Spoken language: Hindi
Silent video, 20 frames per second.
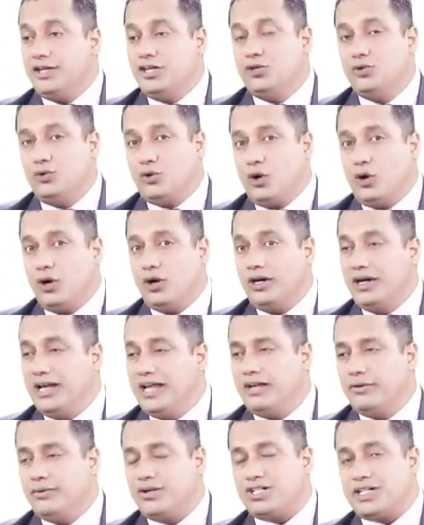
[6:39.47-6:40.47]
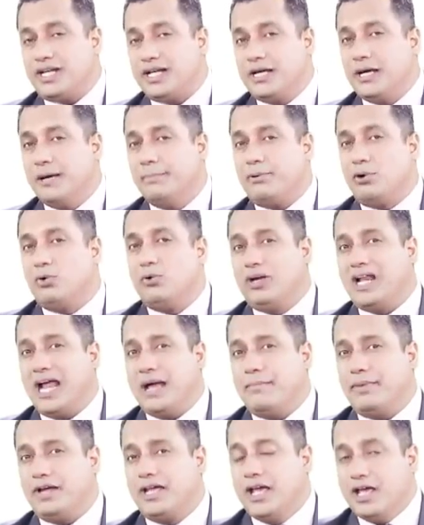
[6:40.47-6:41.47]
न्यूरो लिंग्विस्टिक
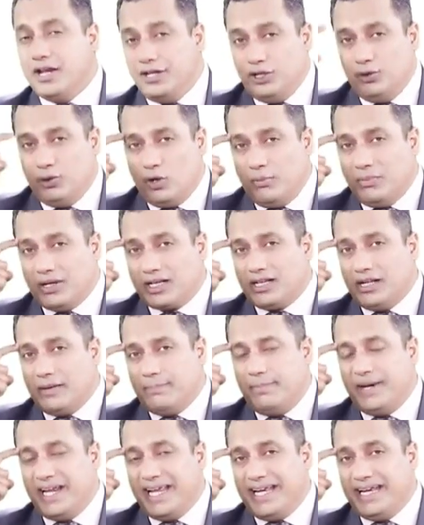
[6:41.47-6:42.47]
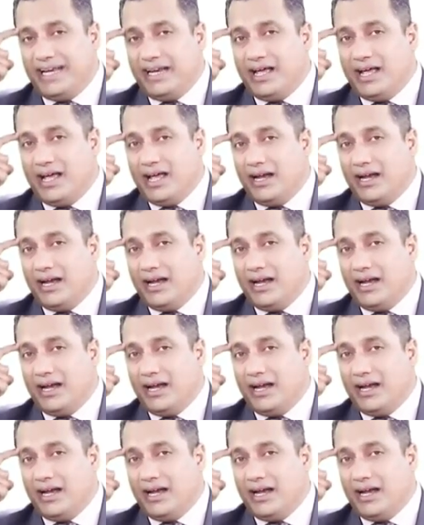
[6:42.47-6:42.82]
प्रोग्रामिंग न्यूरो मतलब ब्रेन